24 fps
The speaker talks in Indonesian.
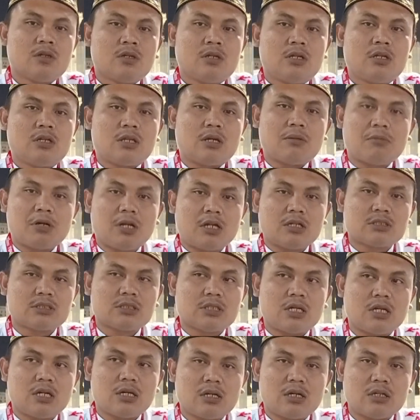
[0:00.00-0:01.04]
Kita
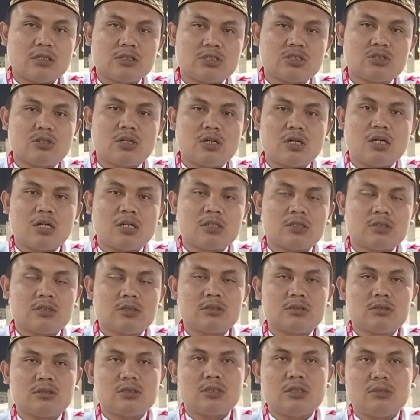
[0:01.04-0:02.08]
melaksanakan salat
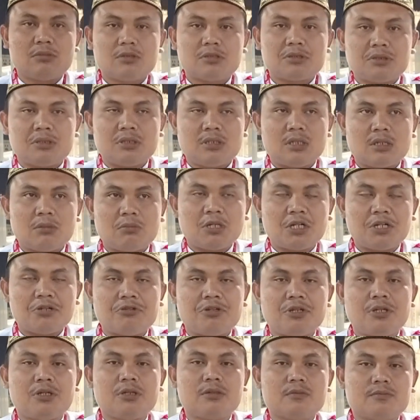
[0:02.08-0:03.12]
di Masjid
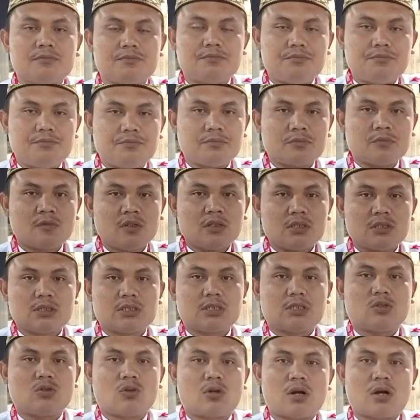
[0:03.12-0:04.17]
Nabawi
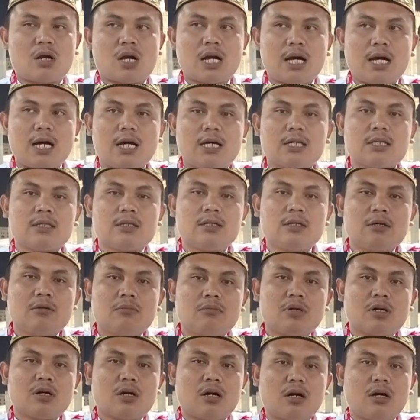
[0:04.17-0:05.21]
satu rakaat,
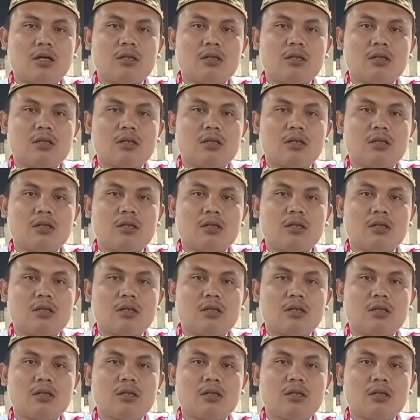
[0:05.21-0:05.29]
maka